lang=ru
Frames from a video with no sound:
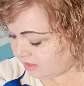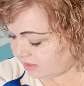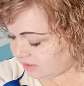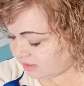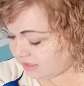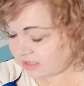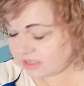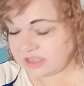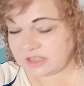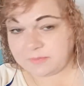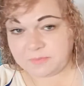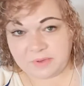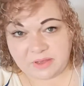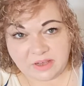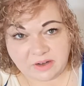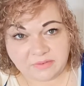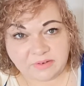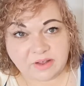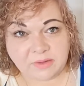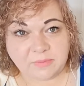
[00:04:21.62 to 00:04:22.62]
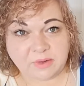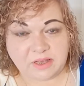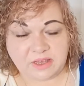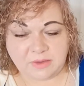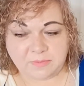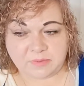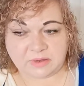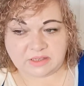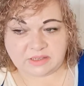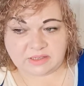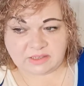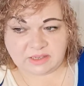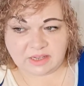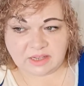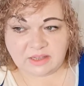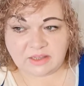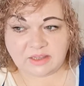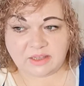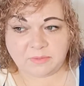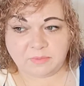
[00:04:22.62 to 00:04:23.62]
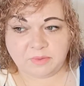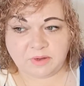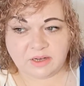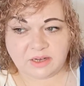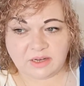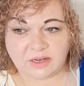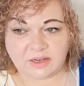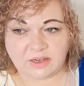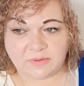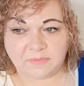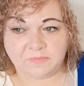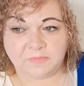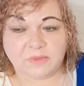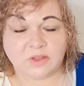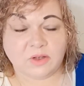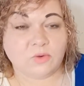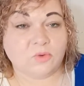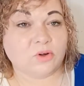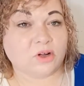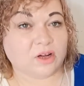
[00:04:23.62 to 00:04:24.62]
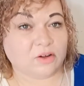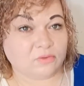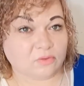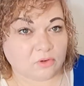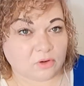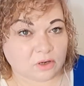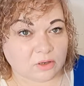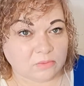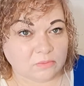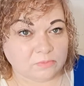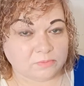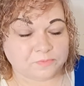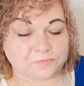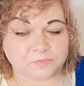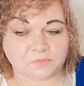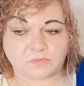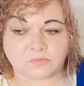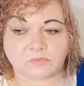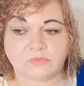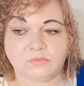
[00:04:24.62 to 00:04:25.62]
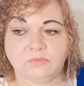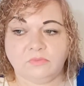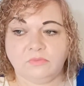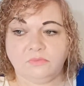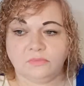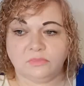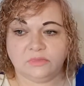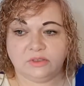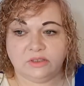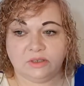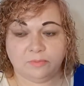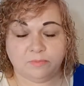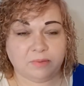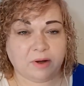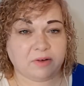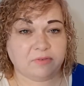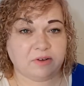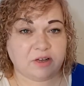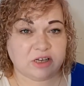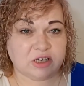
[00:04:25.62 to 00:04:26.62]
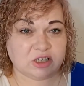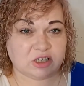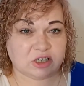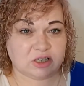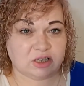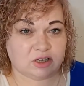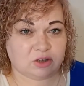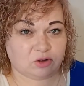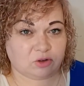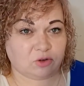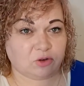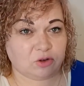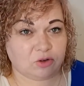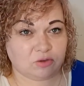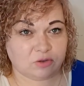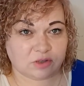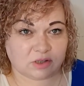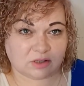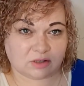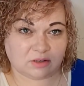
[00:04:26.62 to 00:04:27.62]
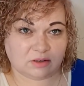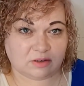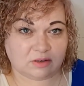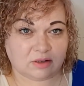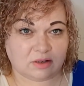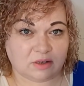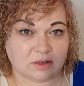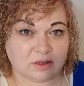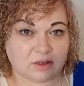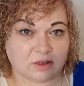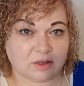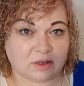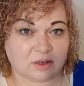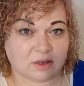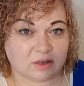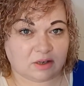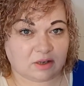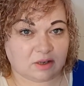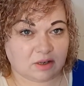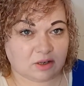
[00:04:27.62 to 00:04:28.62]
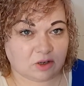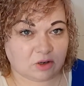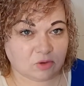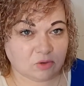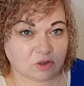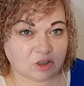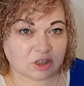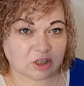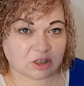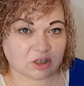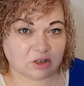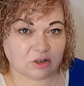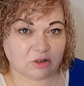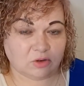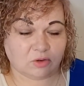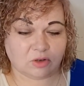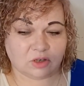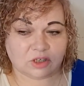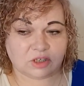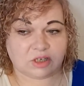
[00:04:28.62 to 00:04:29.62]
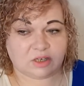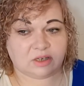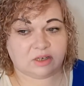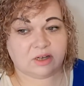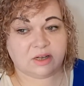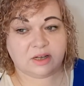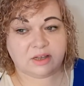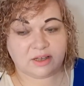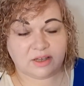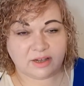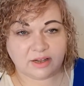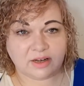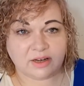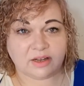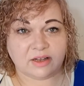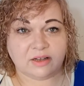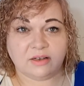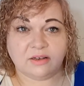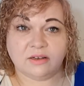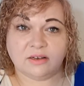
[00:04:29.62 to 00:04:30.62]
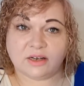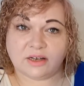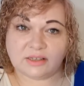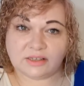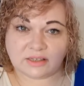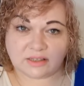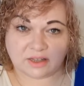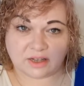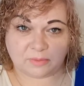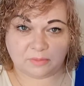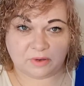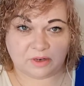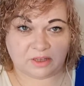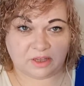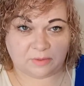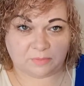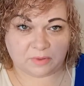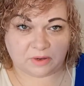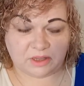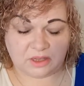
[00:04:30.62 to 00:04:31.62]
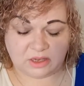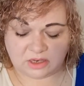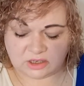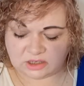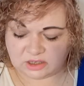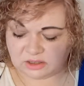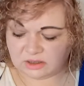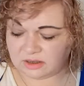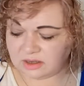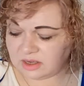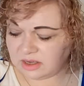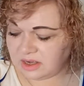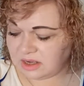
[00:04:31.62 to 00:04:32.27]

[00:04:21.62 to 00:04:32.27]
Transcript: Значит, первые мои пациенты были, у кого повышенный тонус э, ручек и ножек или ослабленный, понижен.